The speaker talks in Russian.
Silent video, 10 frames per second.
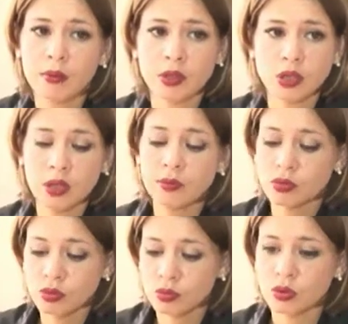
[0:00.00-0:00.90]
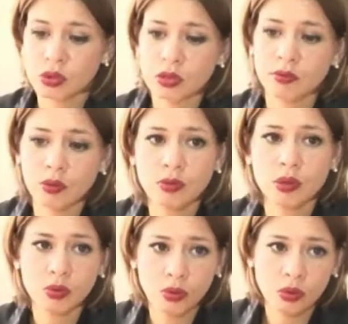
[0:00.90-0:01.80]
вошла в сумму
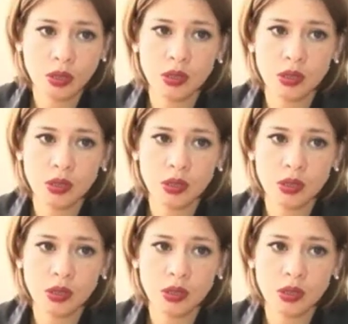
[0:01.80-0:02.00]
основного долга.